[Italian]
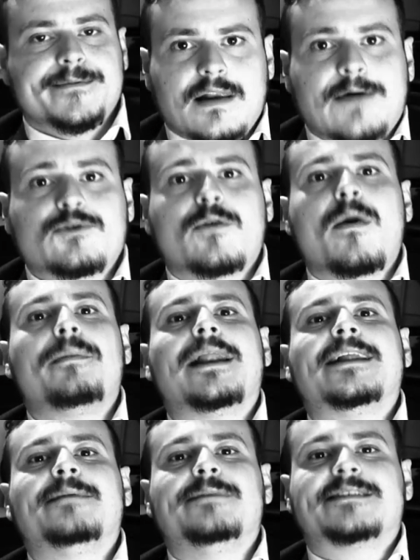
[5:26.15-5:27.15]

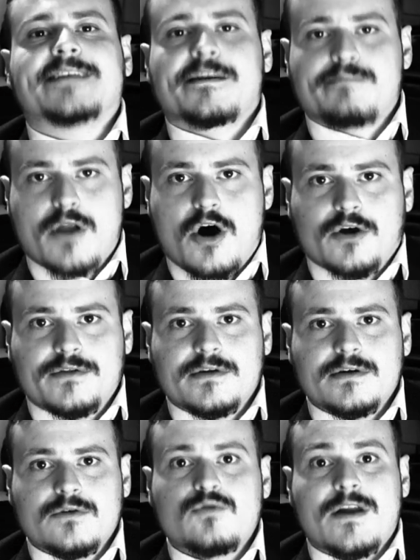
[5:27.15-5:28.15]
L'automobile di Mr.
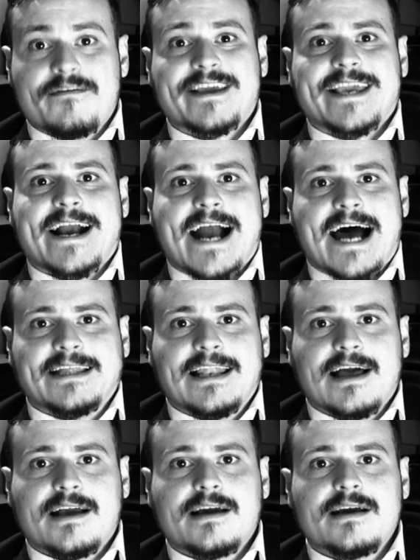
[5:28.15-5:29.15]
Blonde, una vecchia
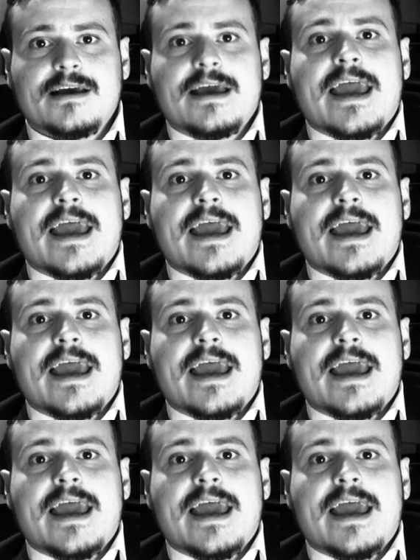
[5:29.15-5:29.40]
Cadillac,